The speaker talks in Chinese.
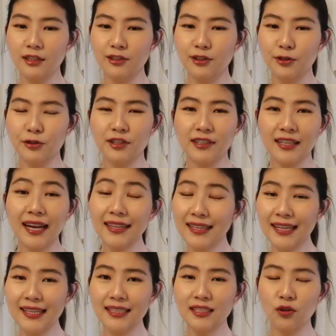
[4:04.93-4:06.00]
就是看
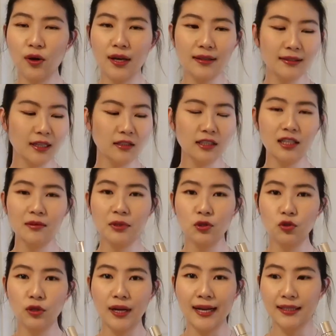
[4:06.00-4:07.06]
大家喜欢的。但是这一瓶
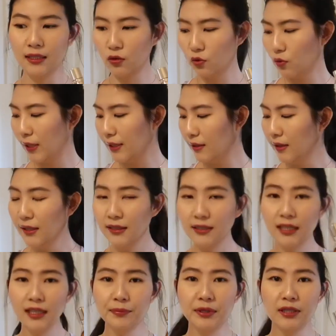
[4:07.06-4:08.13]
水还挺贵的，
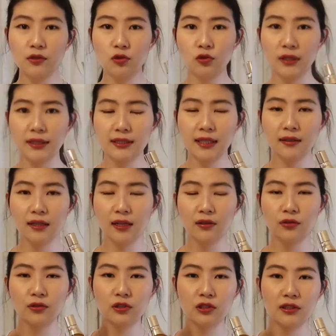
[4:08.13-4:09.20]
这一瓶水相
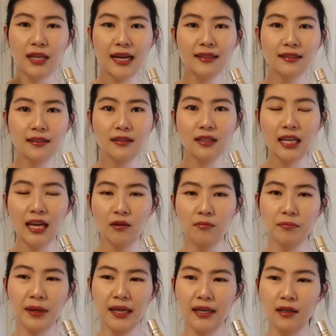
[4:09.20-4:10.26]
当于是它的2.5
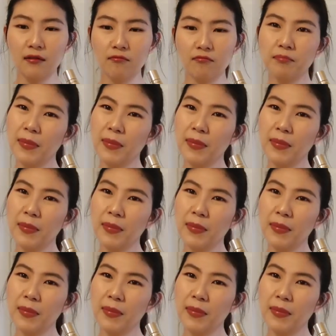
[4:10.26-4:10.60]
倍，